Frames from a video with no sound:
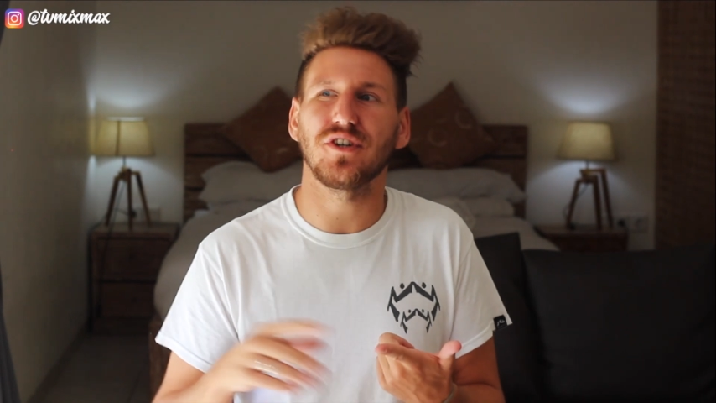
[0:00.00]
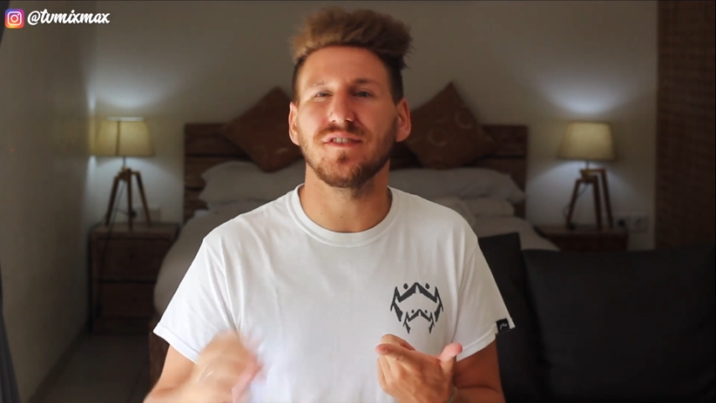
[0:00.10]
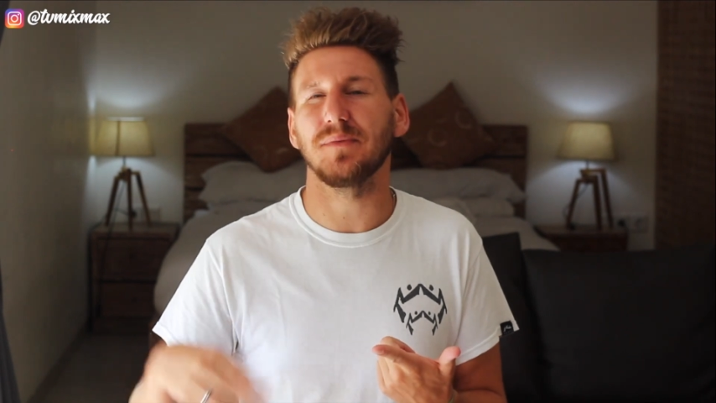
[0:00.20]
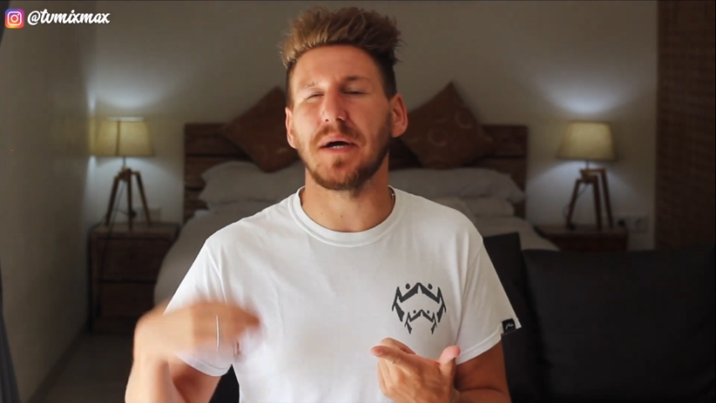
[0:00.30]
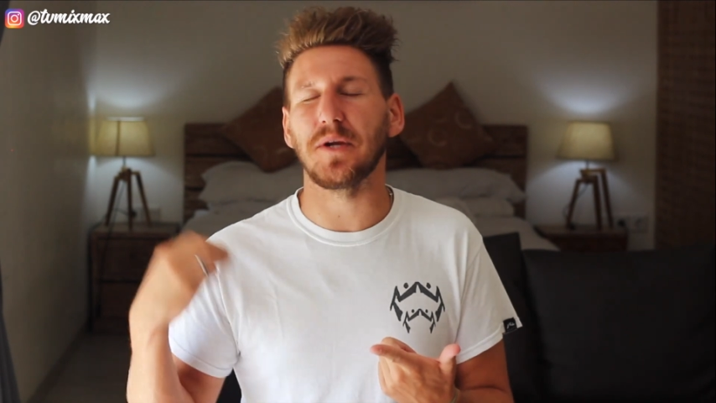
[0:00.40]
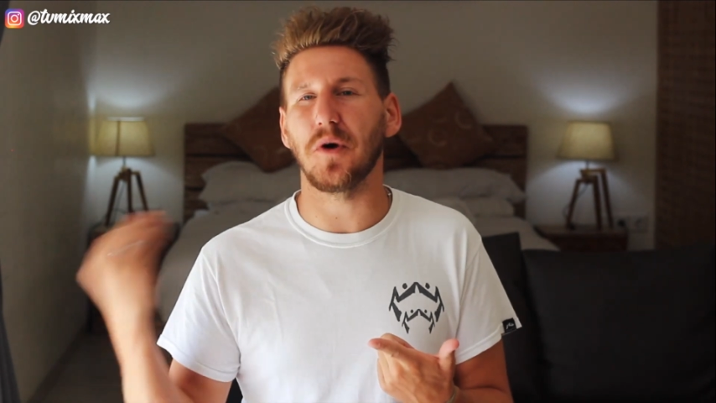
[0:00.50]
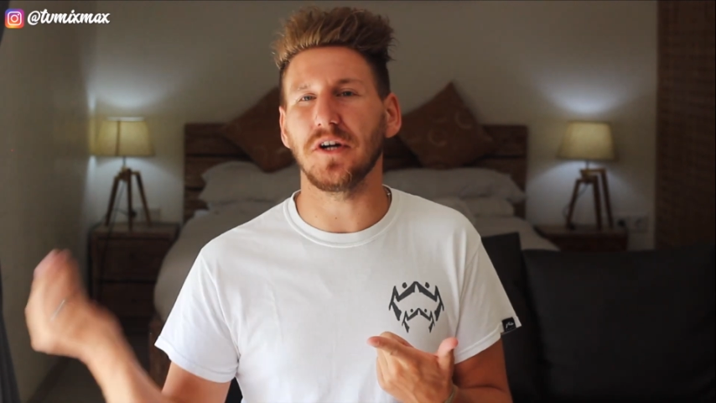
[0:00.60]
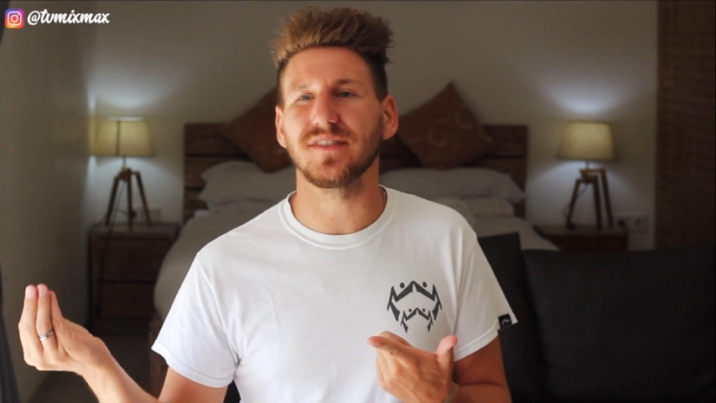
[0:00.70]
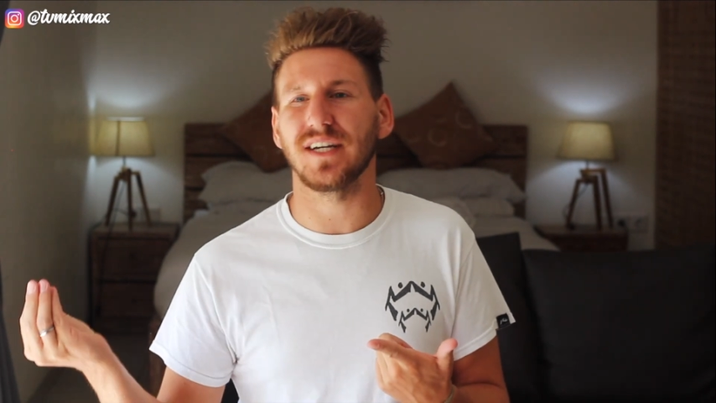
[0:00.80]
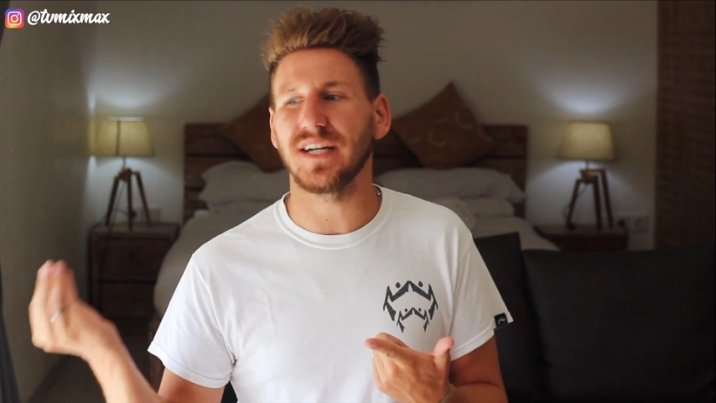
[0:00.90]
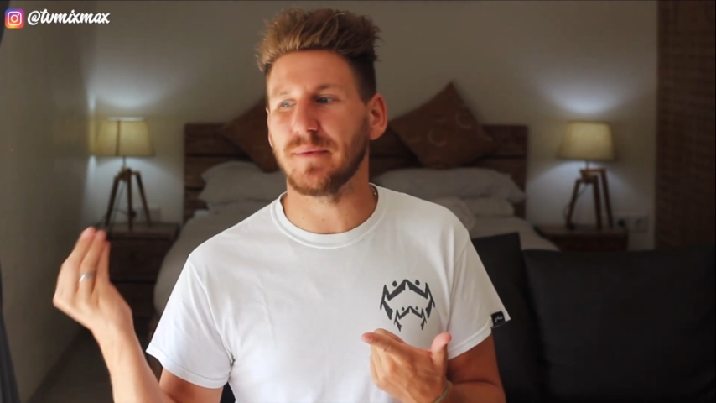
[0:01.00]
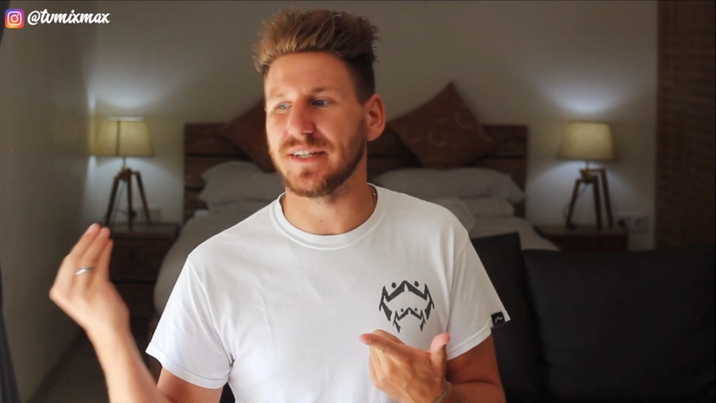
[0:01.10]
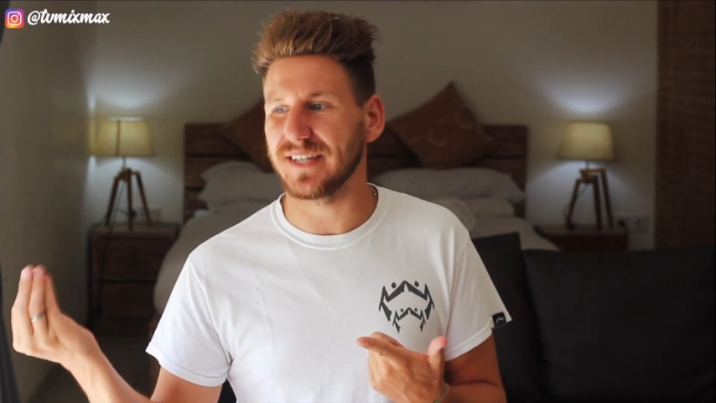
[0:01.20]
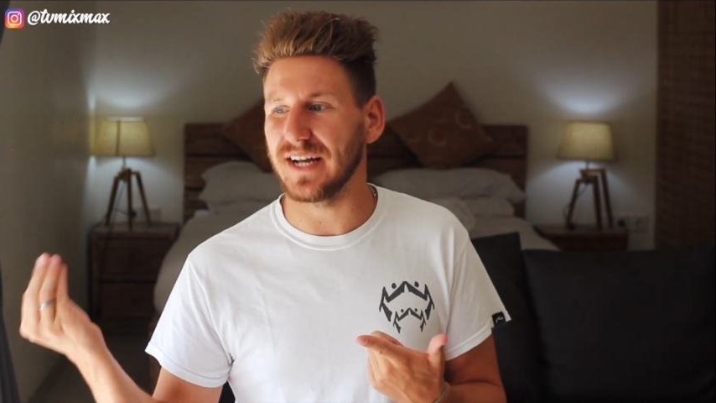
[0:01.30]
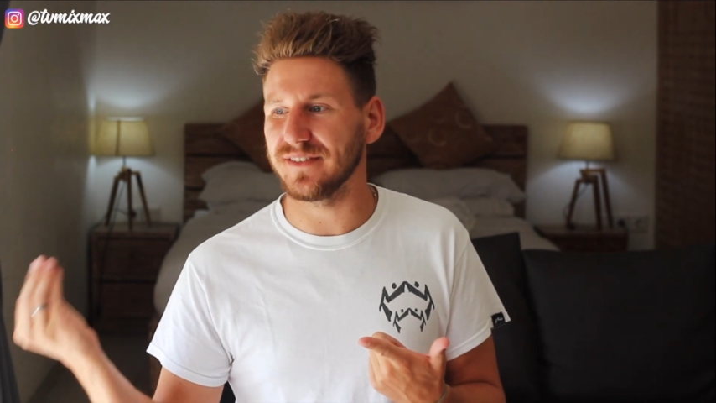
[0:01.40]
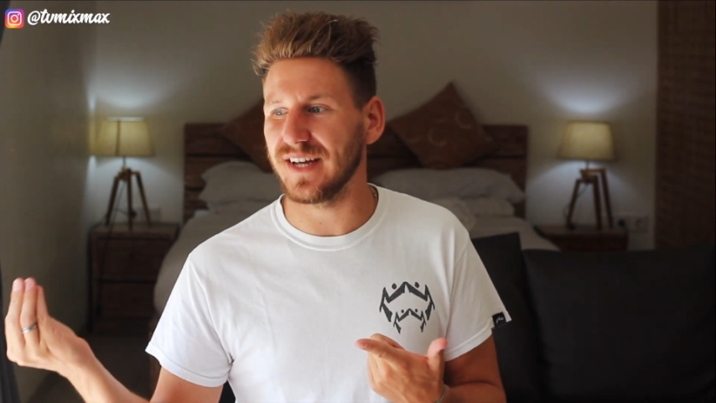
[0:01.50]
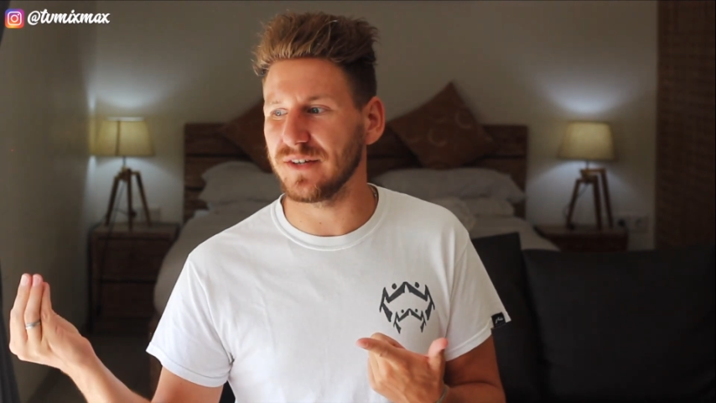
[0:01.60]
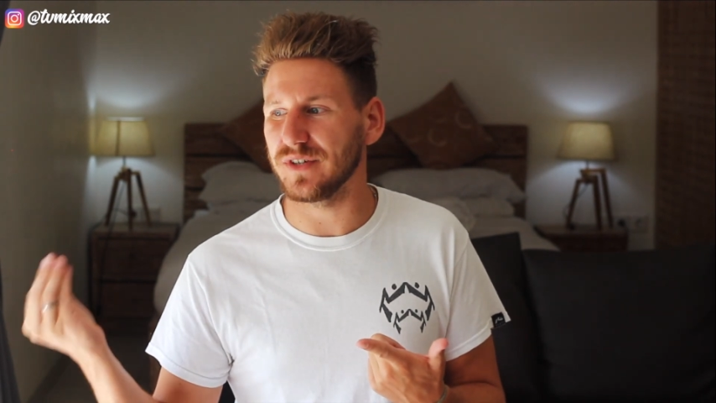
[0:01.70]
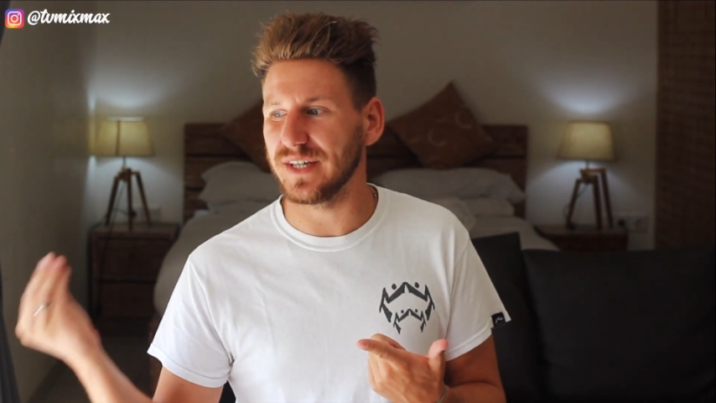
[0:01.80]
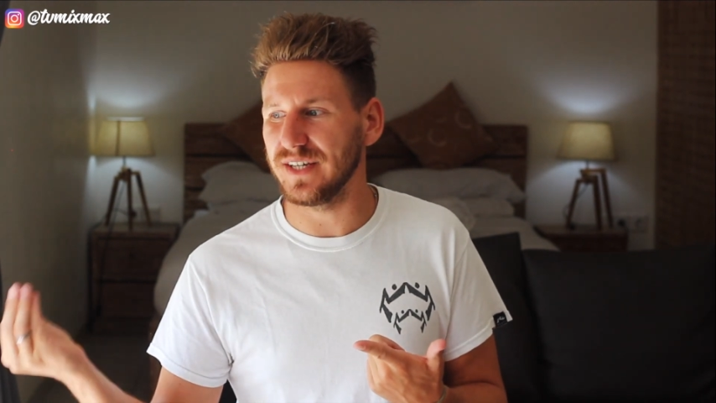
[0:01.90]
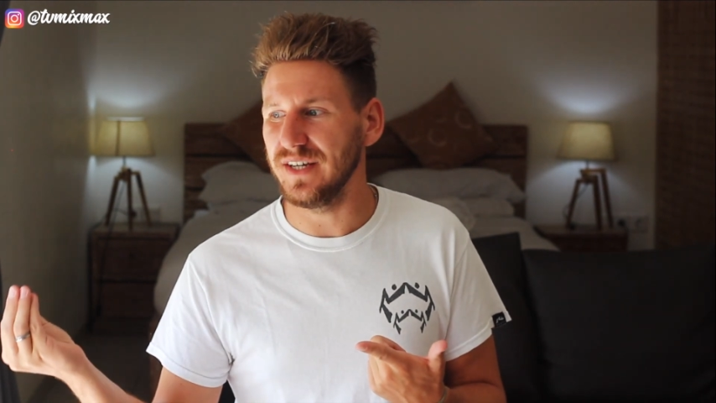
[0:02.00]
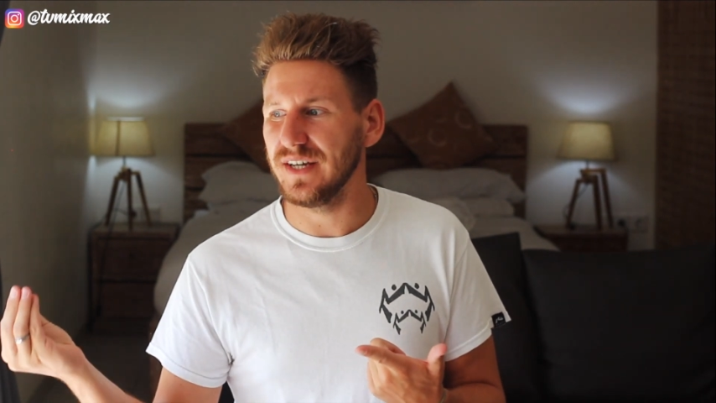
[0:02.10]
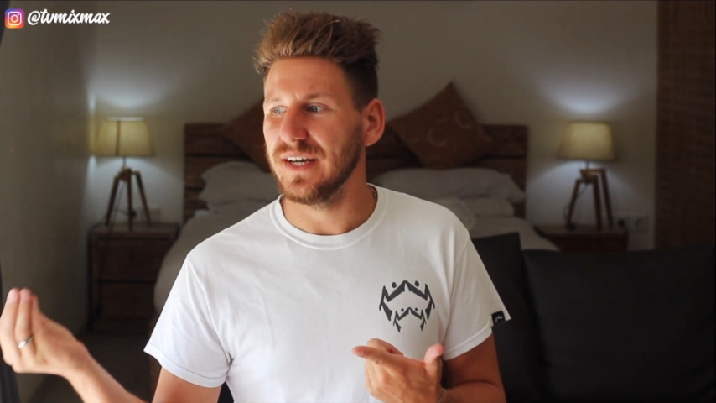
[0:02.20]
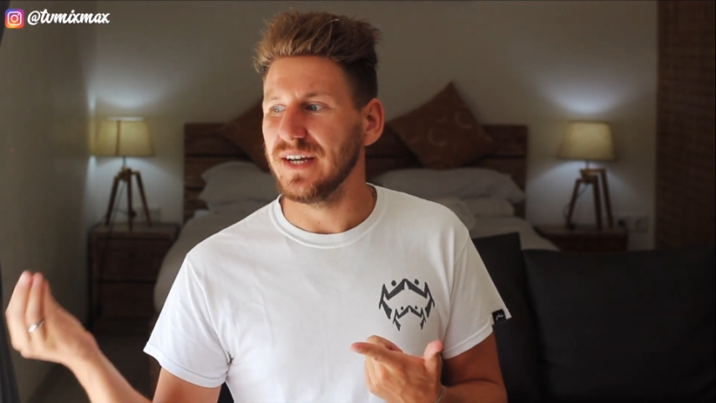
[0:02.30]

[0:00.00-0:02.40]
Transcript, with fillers: trotzdem an einem Ort sein, aber ich kann sagen, okay,